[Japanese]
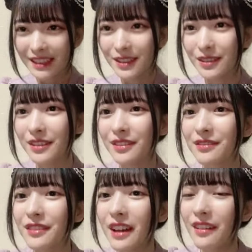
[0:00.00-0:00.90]
そう
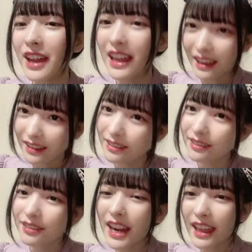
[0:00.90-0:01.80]

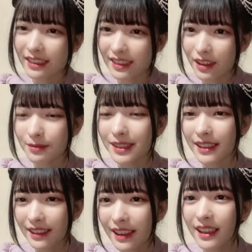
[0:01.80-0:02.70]
ファランファランって読むの
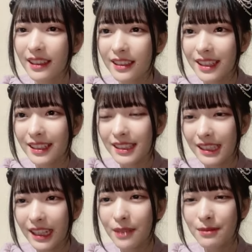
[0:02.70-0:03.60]
かな
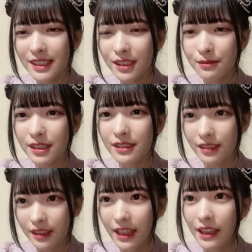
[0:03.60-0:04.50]
あれめっちゃ面白
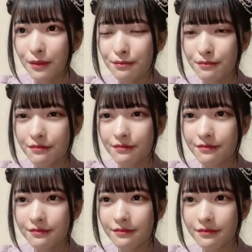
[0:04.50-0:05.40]
くて
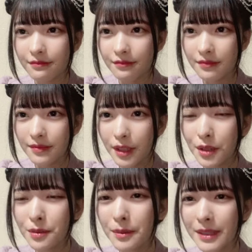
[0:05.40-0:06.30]

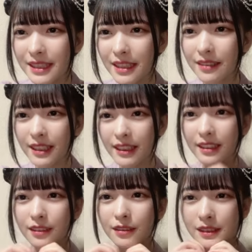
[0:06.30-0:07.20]
今日もめっちゃ可愛いあり
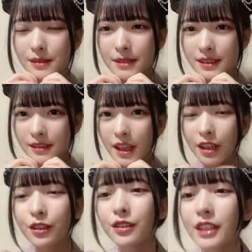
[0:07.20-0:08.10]
がとうございます
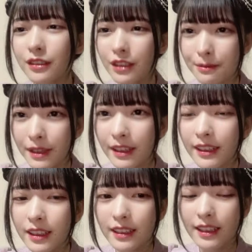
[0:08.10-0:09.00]
どんなドラマ
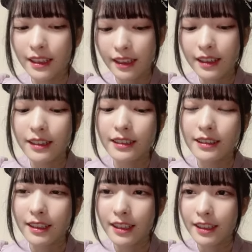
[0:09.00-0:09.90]
なんか
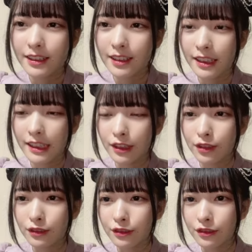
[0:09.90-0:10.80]
あ
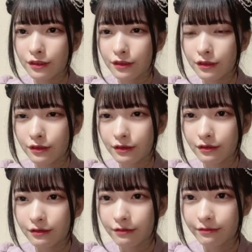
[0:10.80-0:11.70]
の
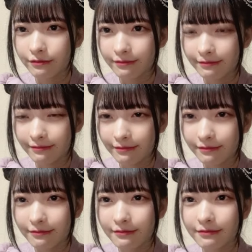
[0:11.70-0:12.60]
う
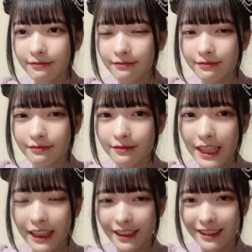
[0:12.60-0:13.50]
ん
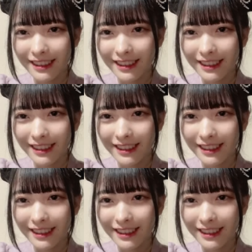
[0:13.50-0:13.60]
なんか